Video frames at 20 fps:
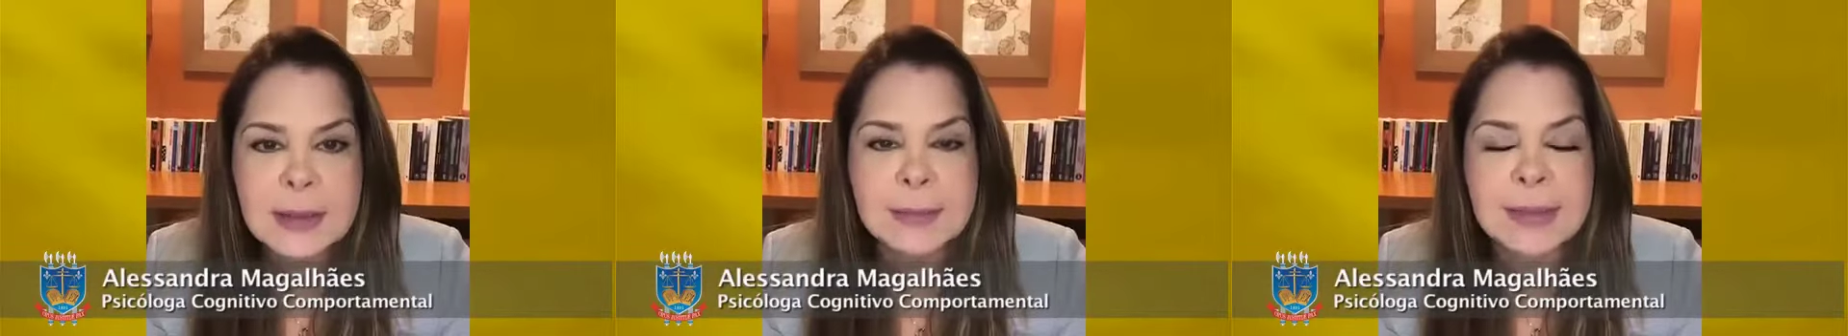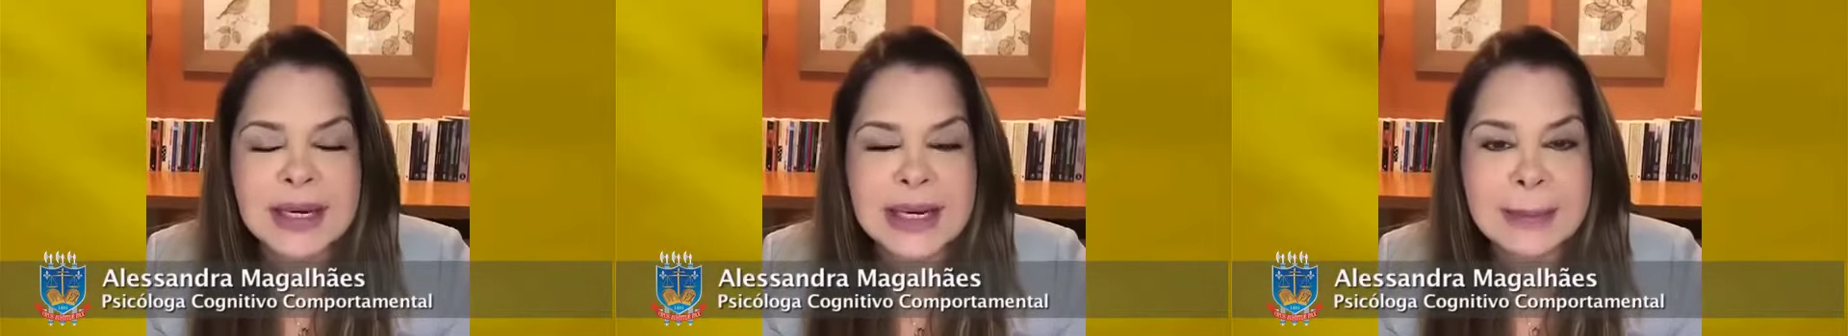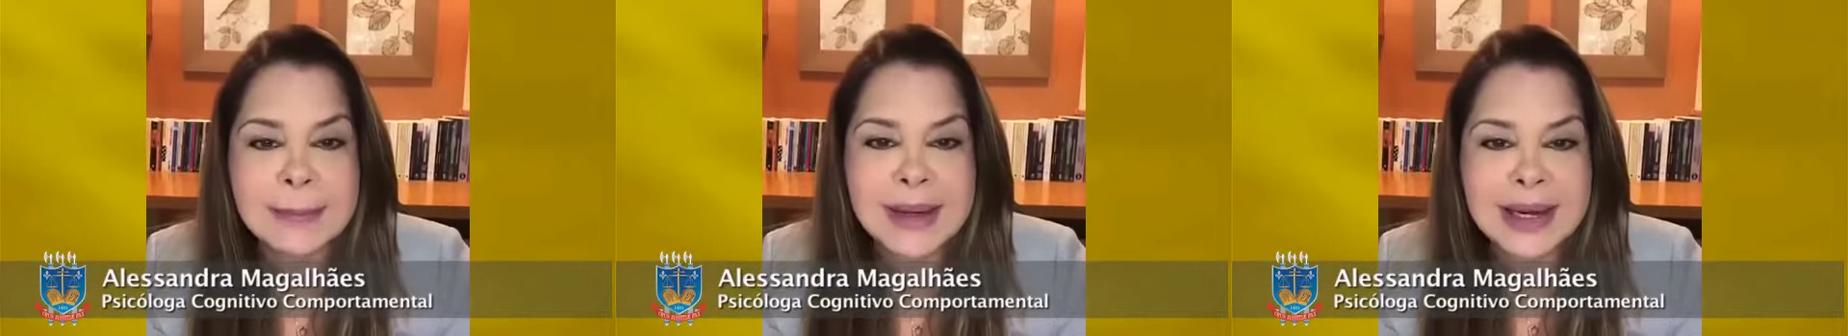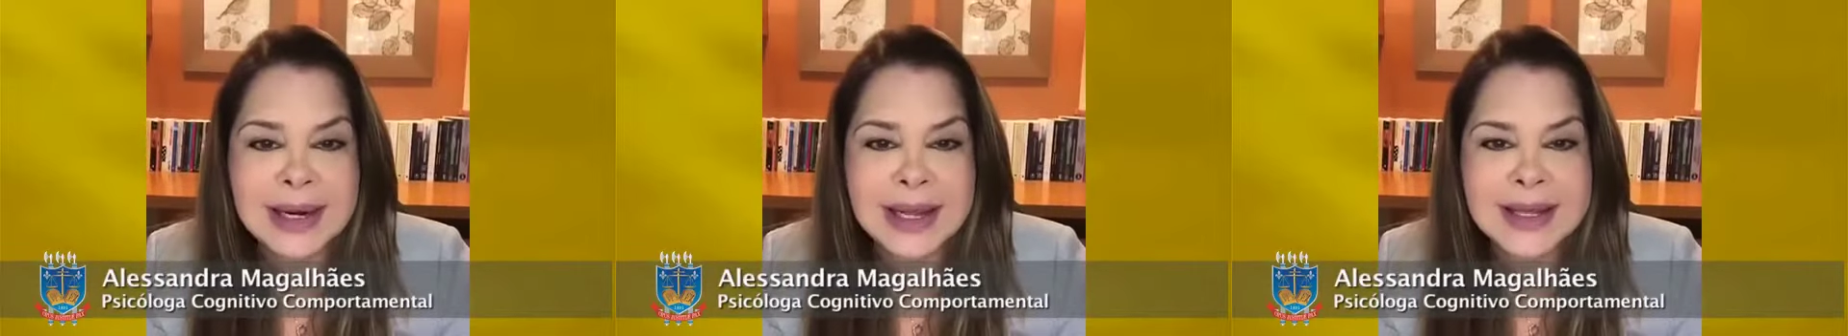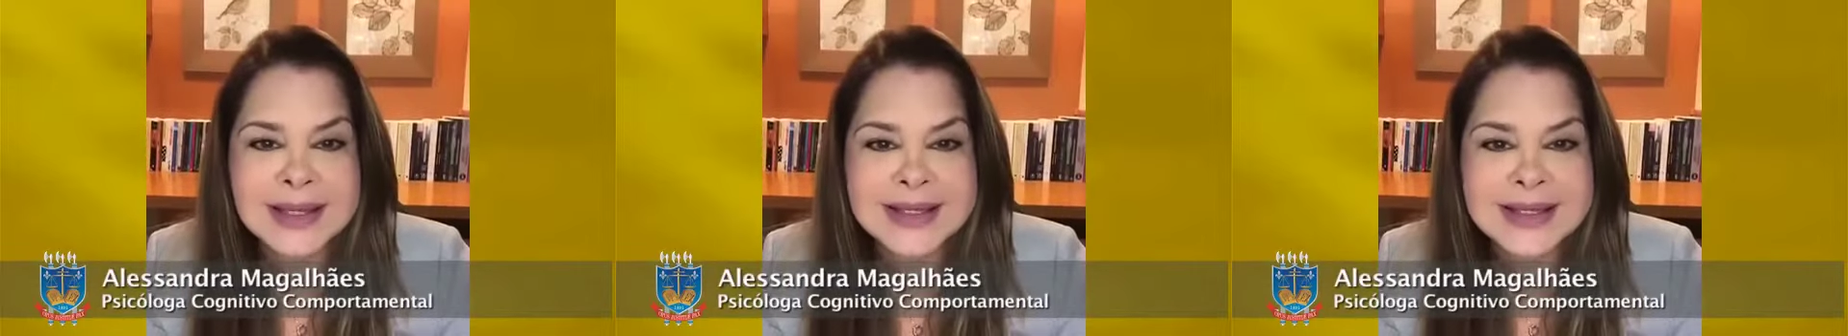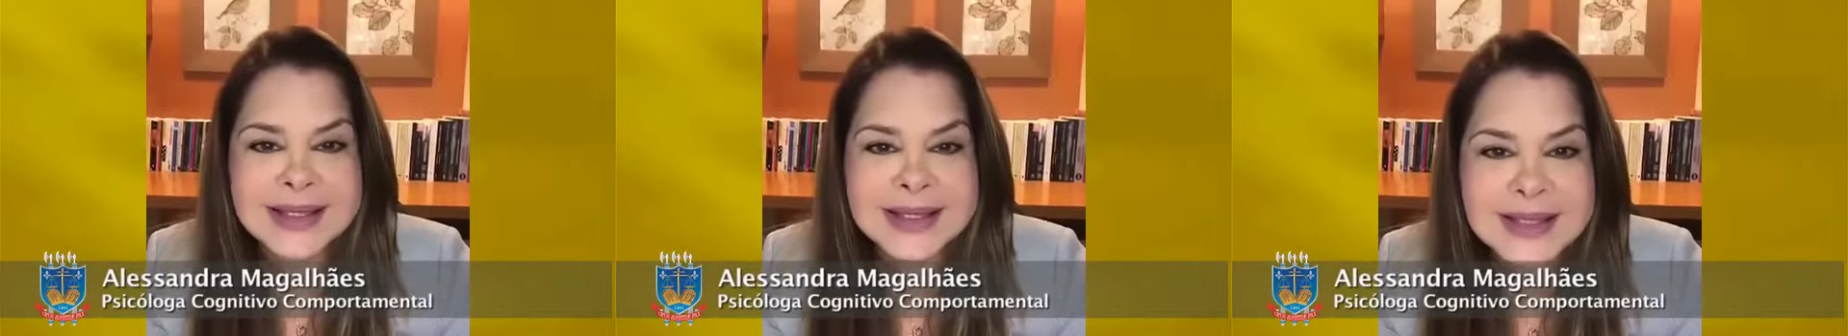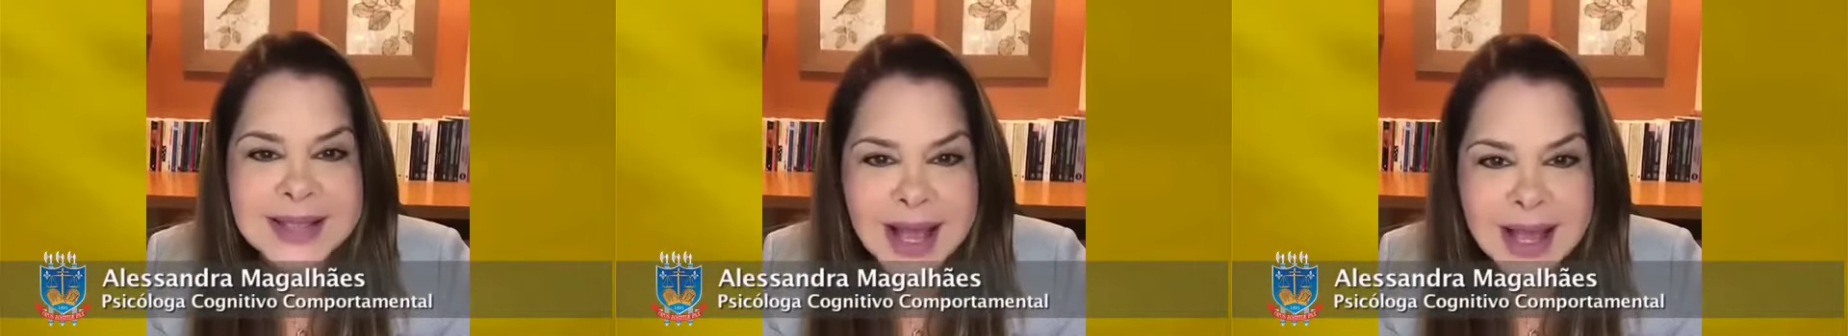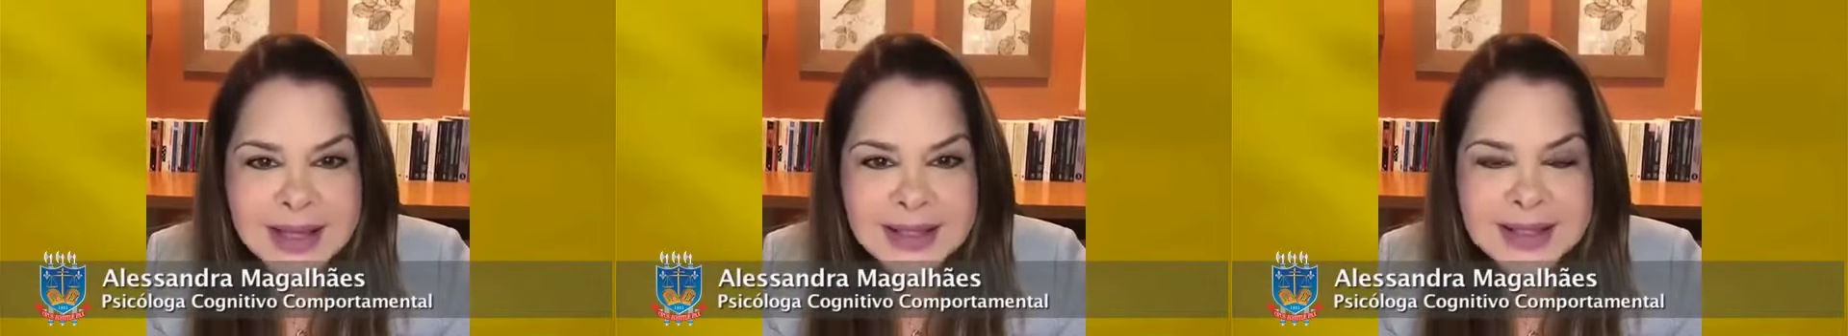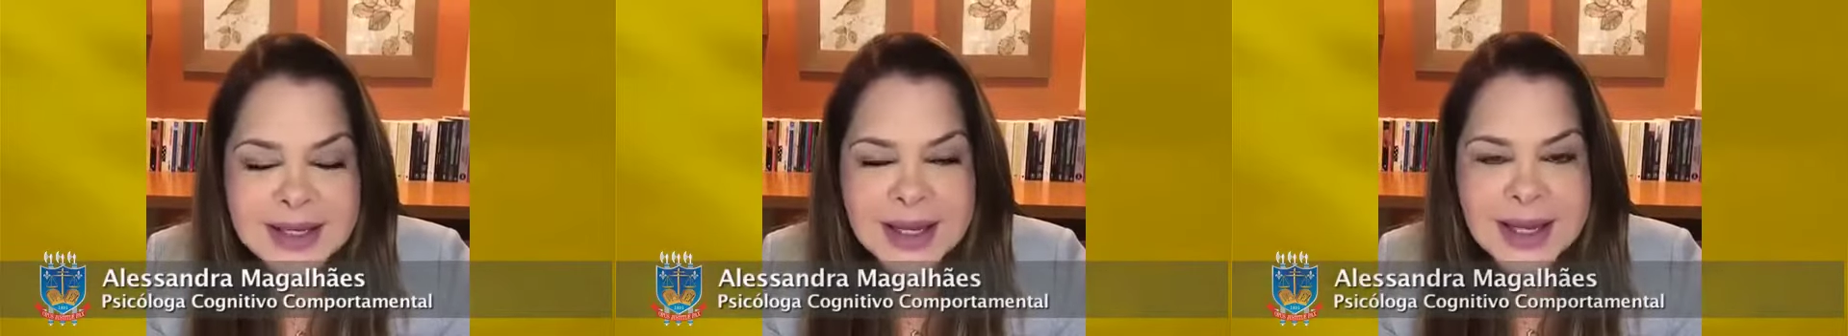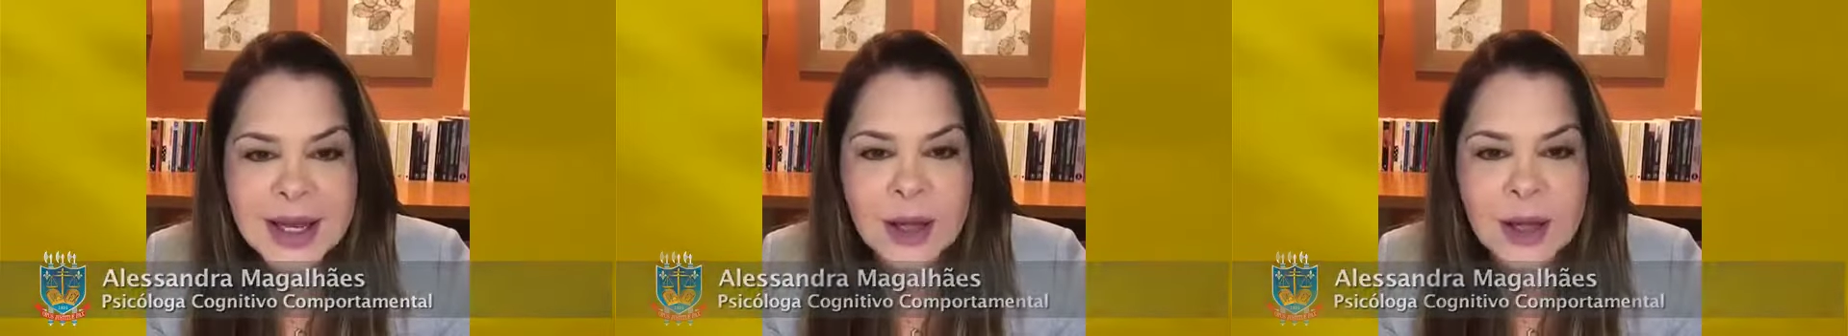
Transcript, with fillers: para abraçar essa